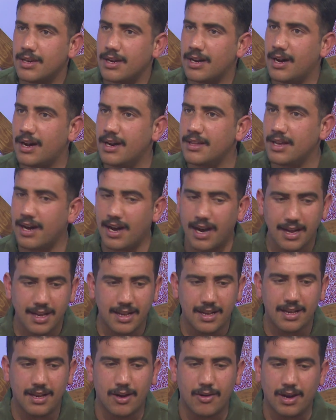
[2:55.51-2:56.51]
هاي
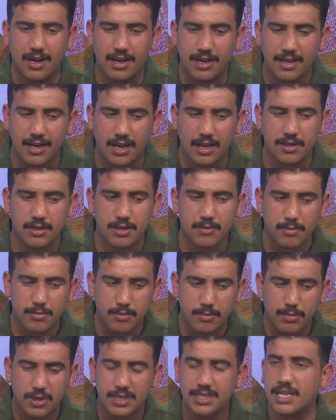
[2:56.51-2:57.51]
اللوحه يعني
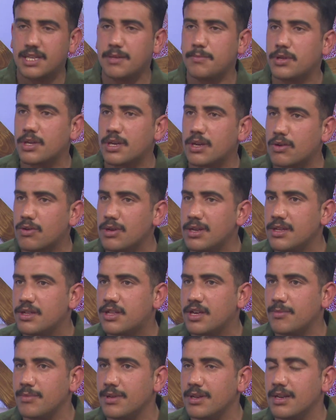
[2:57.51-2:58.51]
برزت بشكل كلش
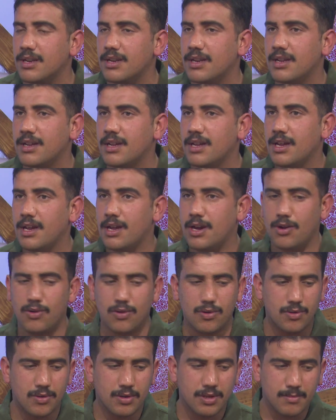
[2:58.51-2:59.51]
جميل
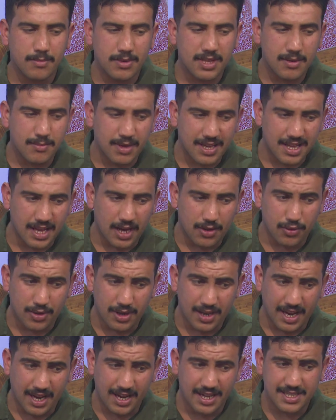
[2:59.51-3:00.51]
ومثل ما تلاحظون
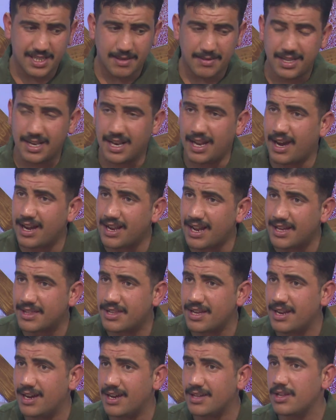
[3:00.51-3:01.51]
يعني هسه مثل هاي
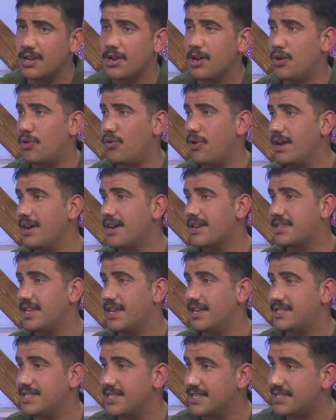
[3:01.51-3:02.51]
العجلات واير
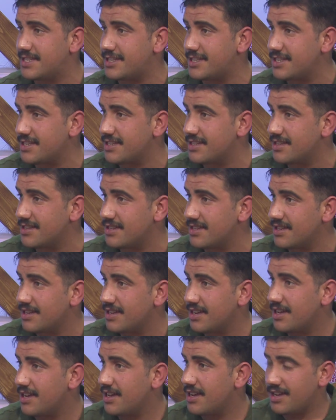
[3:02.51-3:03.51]
تاسيس
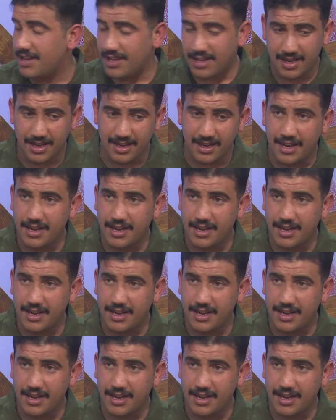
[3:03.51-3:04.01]
لان